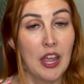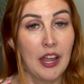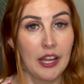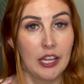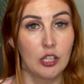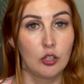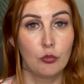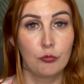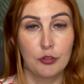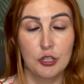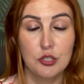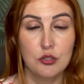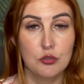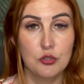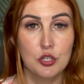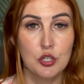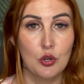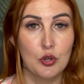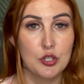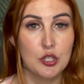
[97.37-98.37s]
E no vídeo
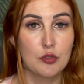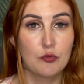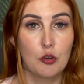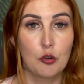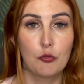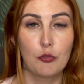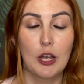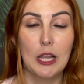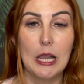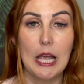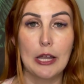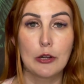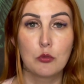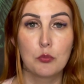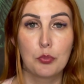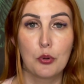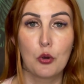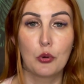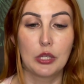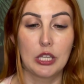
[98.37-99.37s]
de hoje eu vou falar um
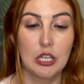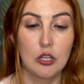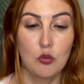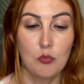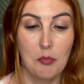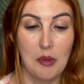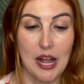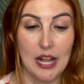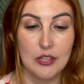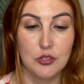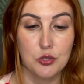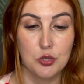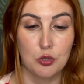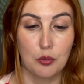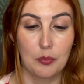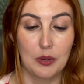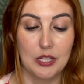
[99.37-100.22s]
pouquinho mais sobre